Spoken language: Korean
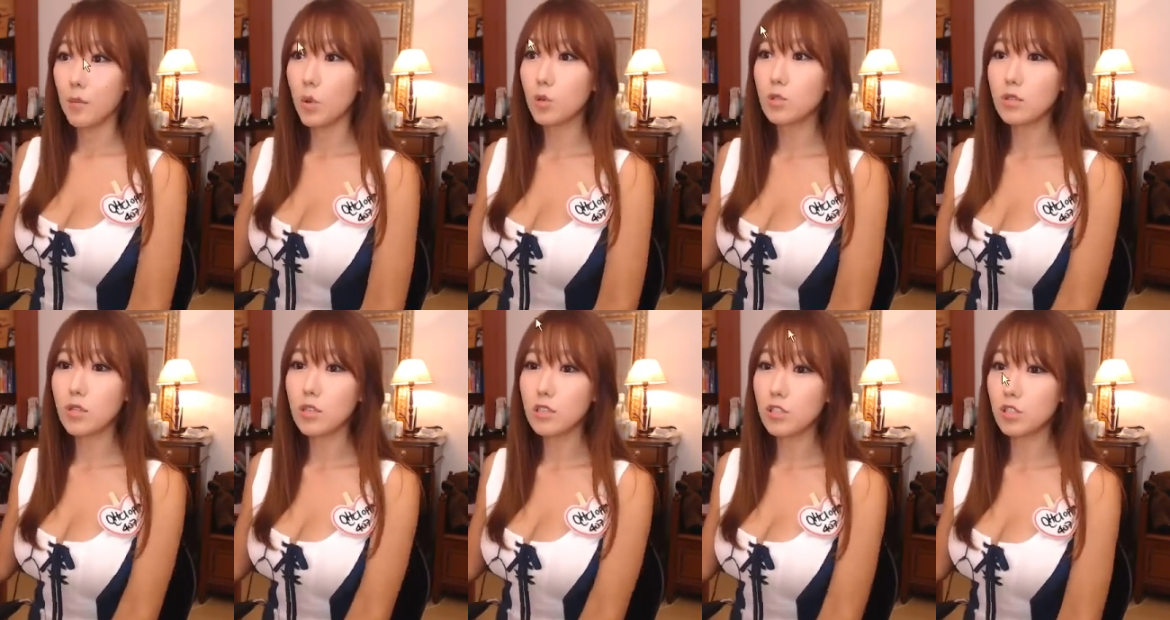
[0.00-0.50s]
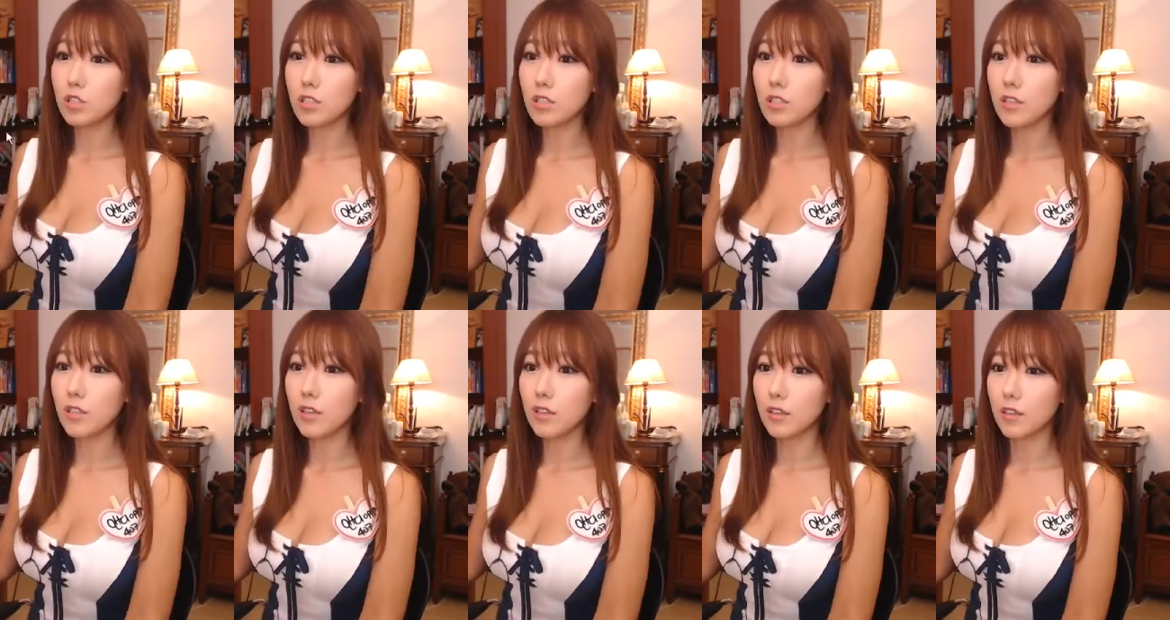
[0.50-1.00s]
보스턴 저
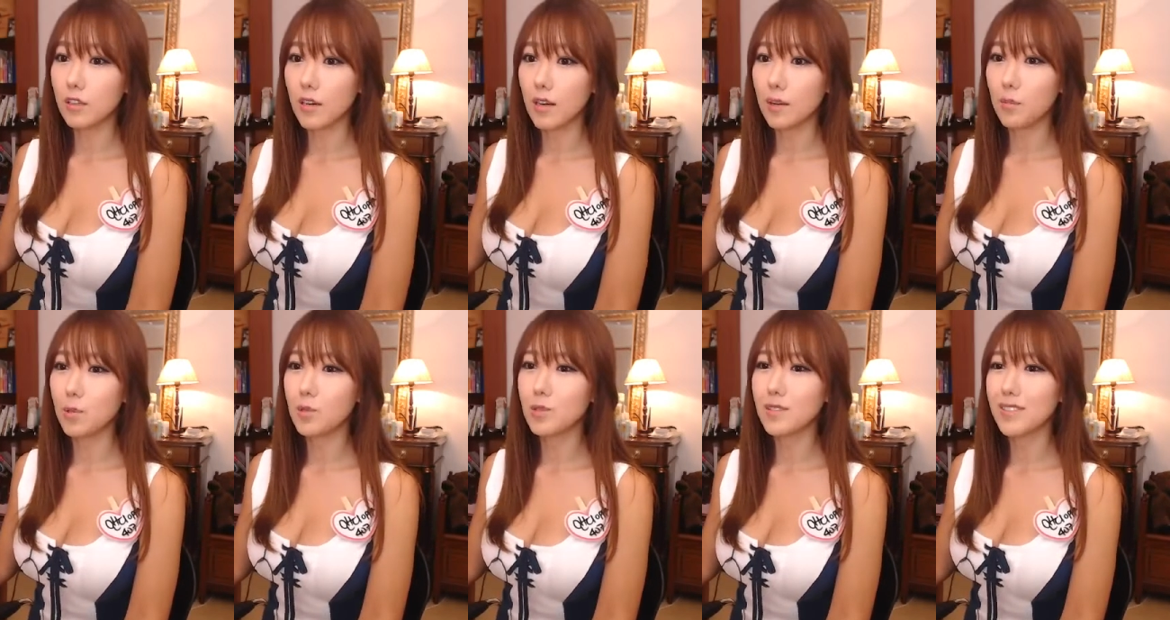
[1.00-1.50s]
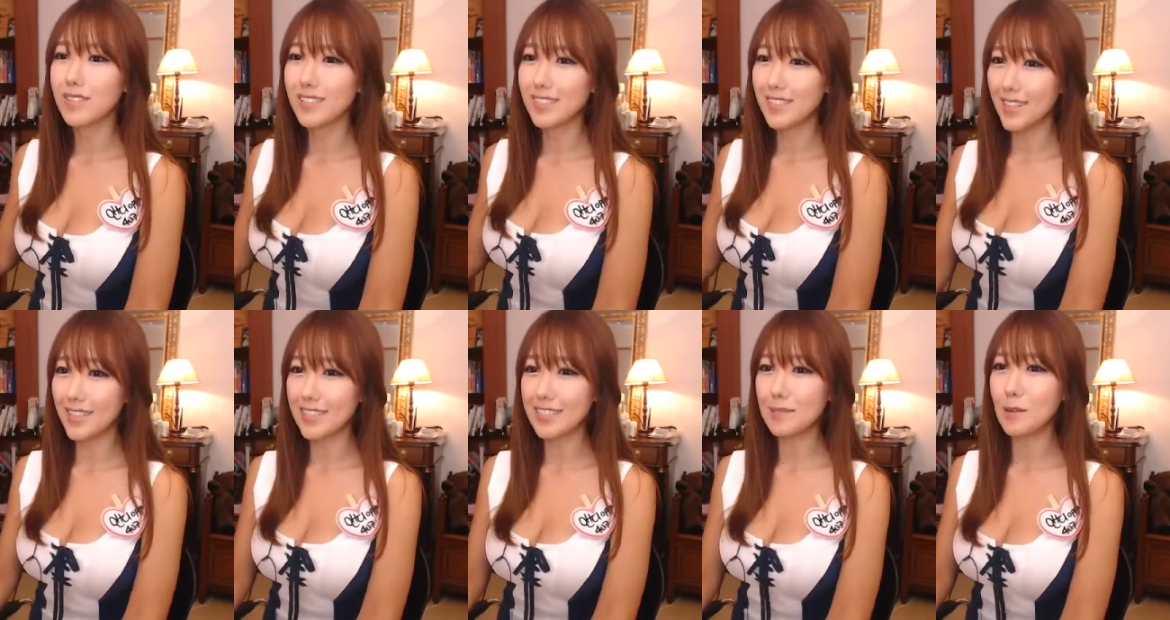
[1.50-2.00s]
싫어해요. 아, 보스턴
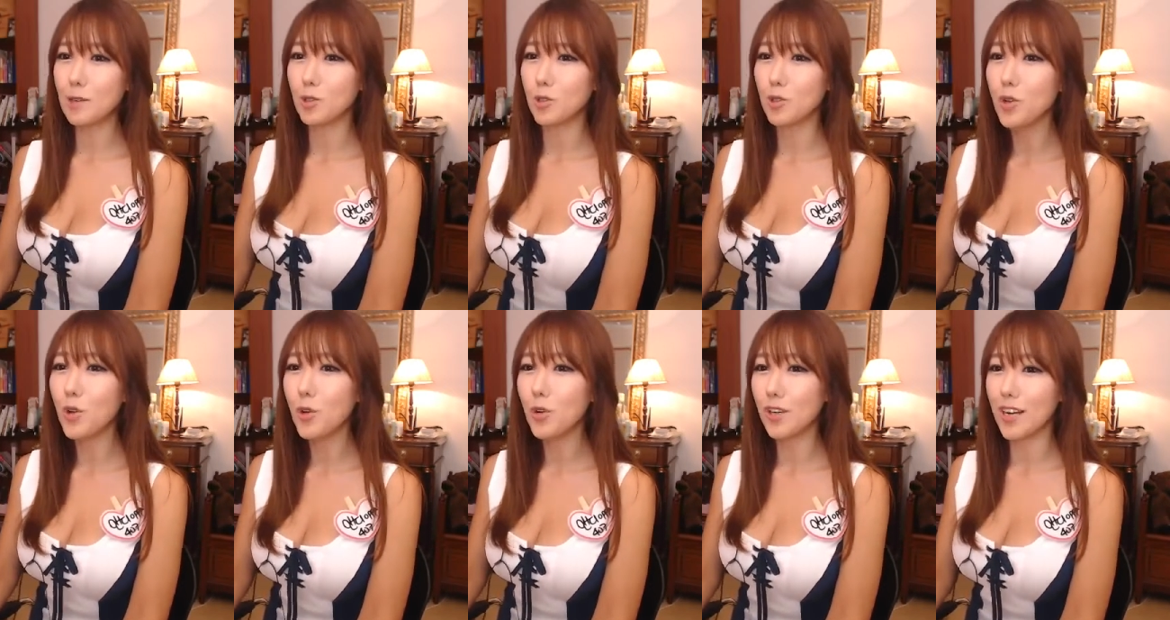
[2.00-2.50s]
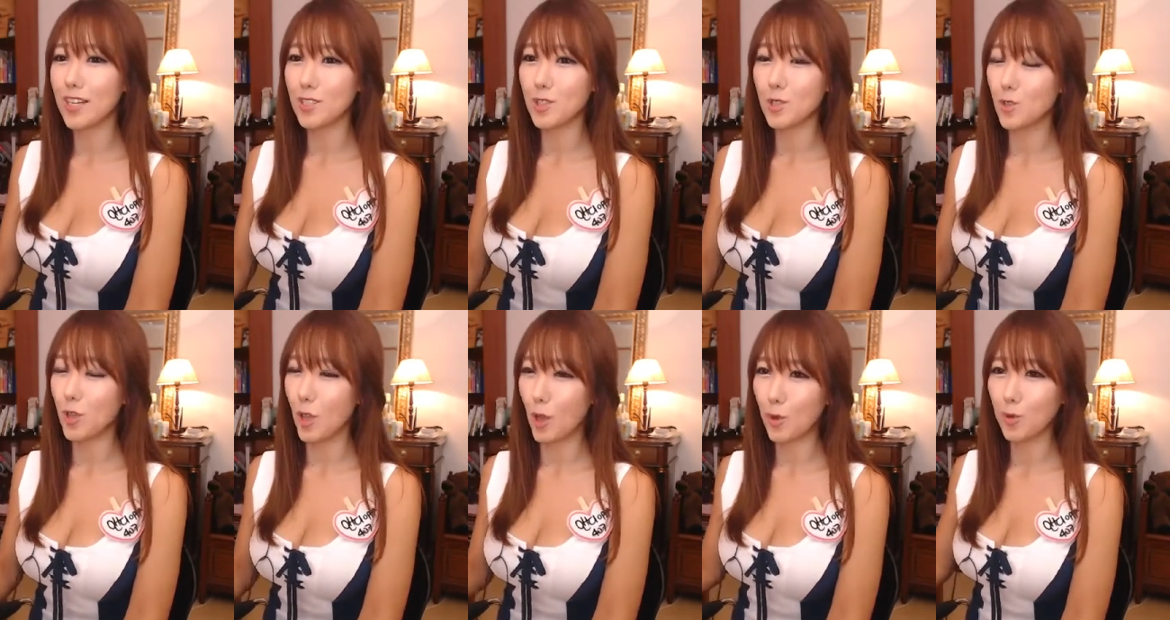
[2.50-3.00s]
싫어하시면 뉴욕을
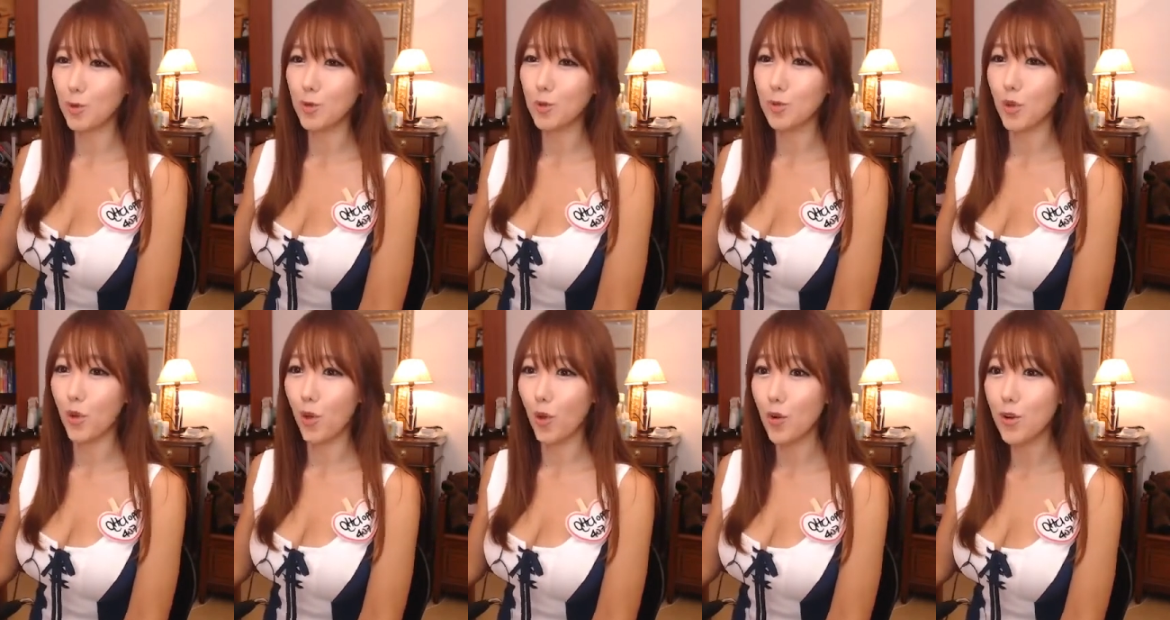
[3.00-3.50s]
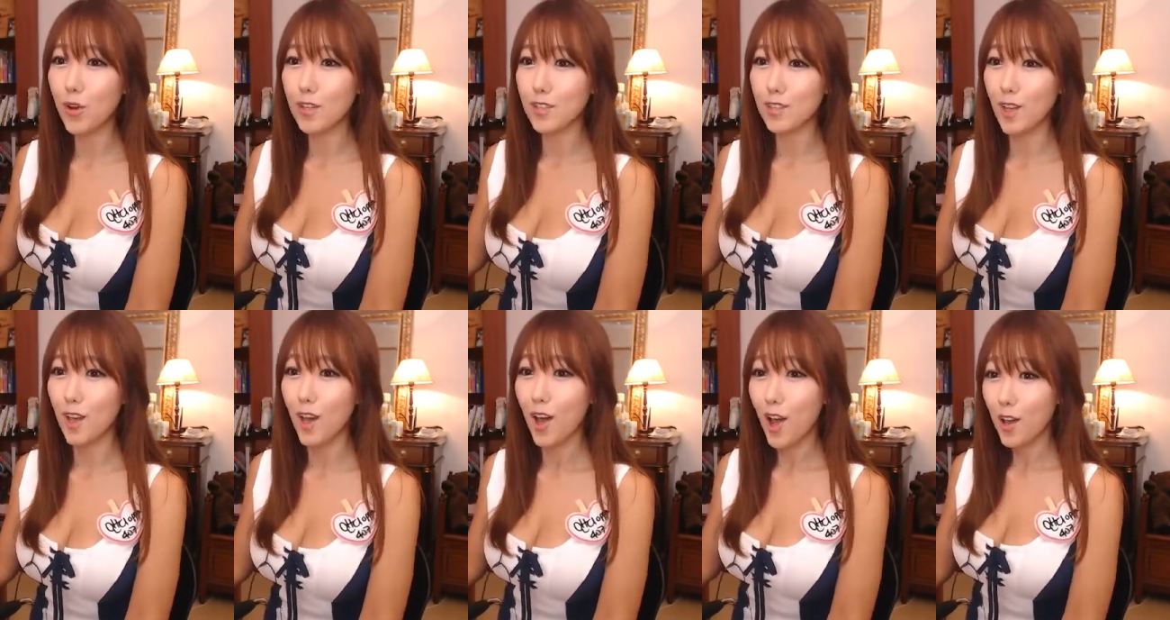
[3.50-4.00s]
하셔도 되고 뭐 여러
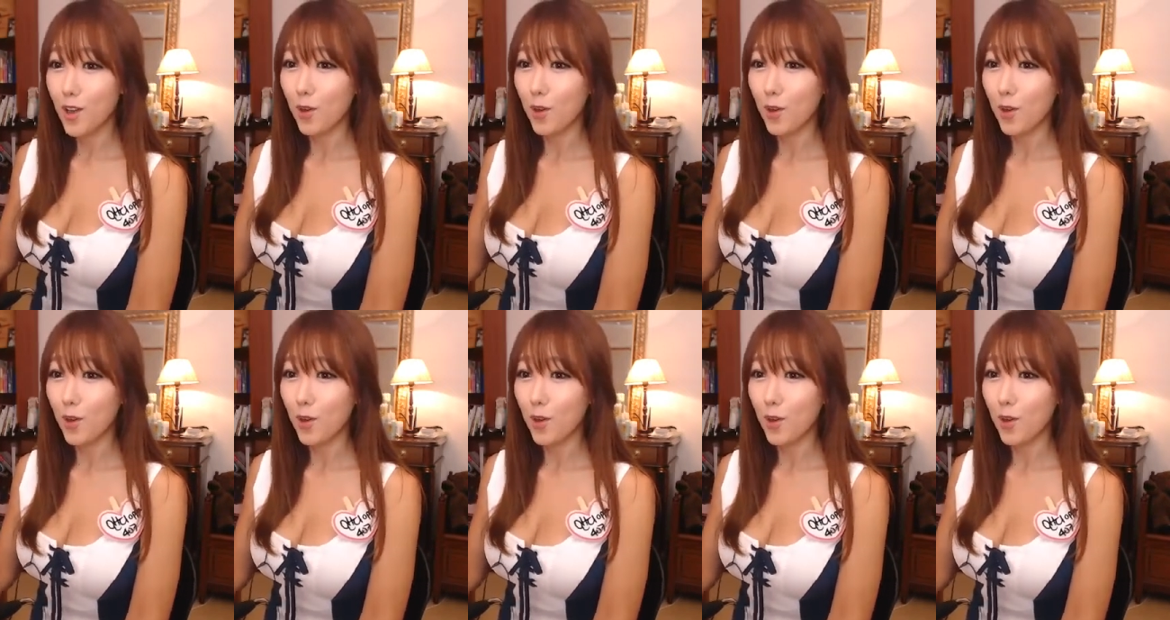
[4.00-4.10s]
가지